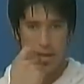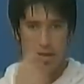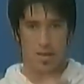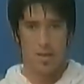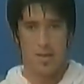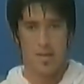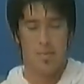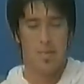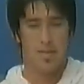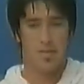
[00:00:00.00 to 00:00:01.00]
están
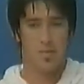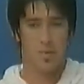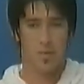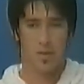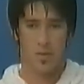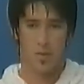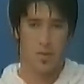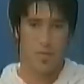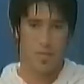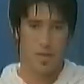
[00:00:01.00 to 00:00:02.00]
pasando un momento bueno,
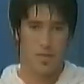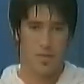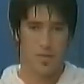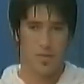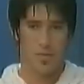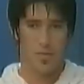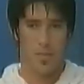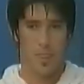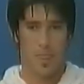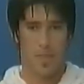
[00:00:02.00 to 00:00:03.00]
pero
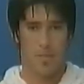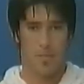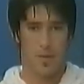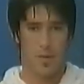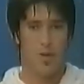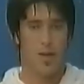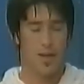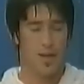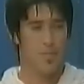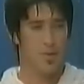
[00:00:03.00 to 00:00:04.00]
pero el
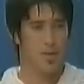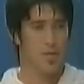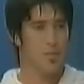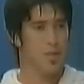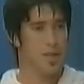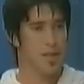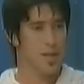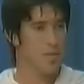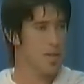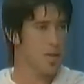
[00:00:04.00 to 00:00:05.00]
equipo tiene mucha
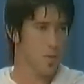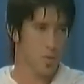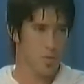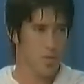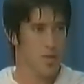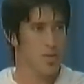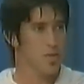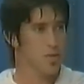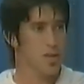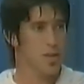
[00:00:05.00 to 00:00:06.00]
dinámica, juega un toque, dos
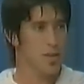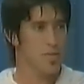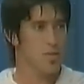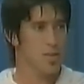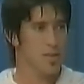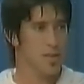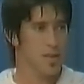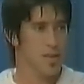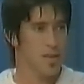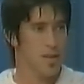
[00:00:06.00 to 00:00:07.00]
toques, que eso hace que...
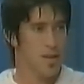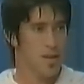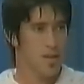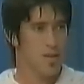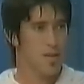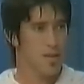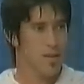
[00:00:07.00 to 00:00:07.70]
¿Eso quiere el Tata?